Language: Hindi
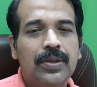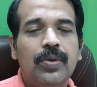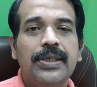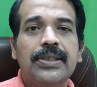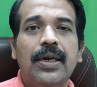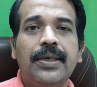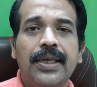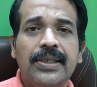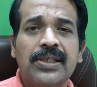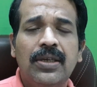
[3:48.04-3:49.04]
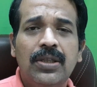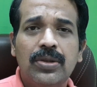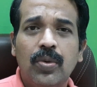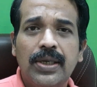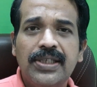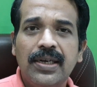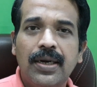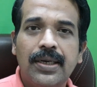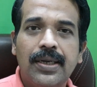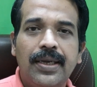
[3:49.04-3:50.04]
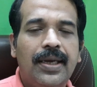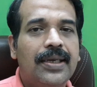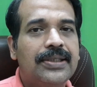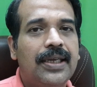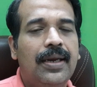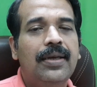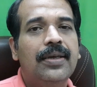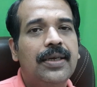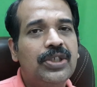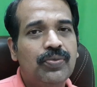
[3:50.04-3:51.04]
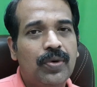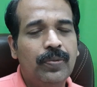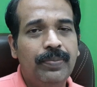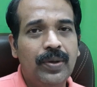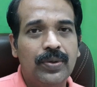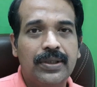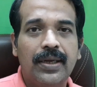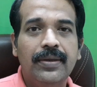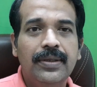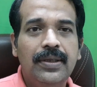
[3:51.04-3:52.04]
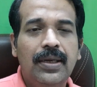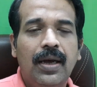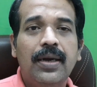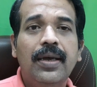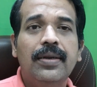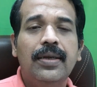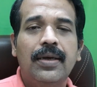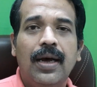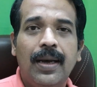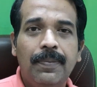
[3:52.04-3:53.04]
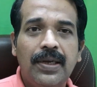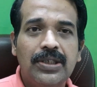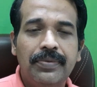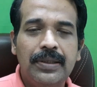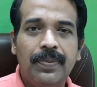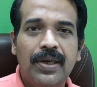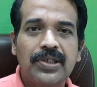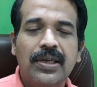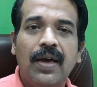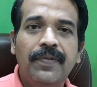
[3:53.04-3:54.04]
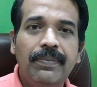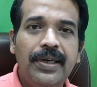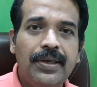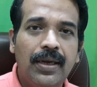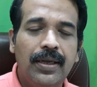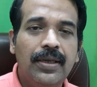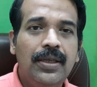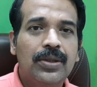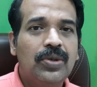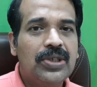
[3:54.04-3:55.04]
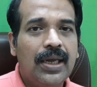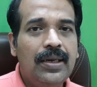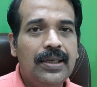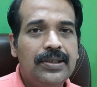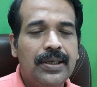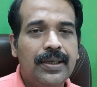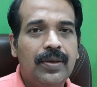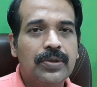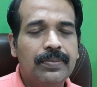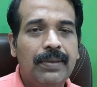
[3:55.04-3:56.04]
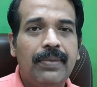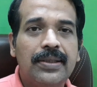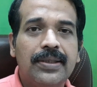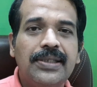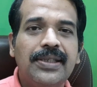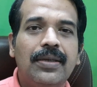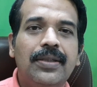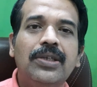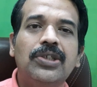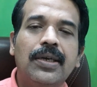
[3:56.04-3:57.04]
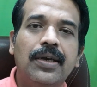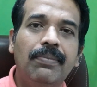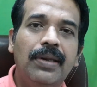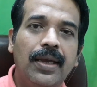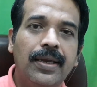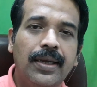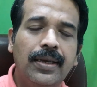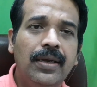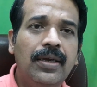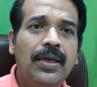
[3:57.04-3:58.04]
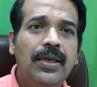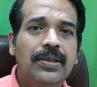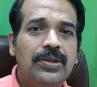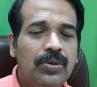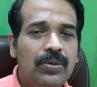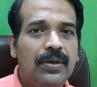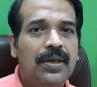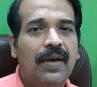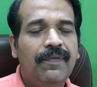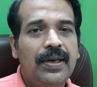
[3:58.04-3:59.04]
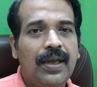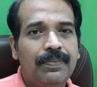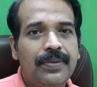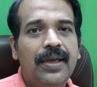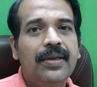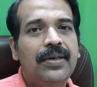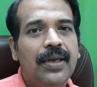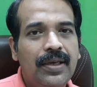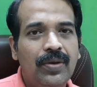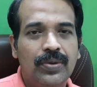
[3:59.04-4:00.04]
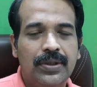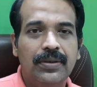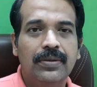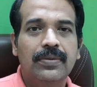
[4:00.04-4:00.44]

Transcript: तो इसका टेस्ट थोड़ा सा खट्टा या कसैला इस स्वरूप में होता है अगर आपका च्यवनप्राश काफ़ी मीठा है तो जान लीजिए कि उसमें मात्रा से अधिक शक्कर मिलाई गई है जो काफ़ी लाभदायक नहीं होती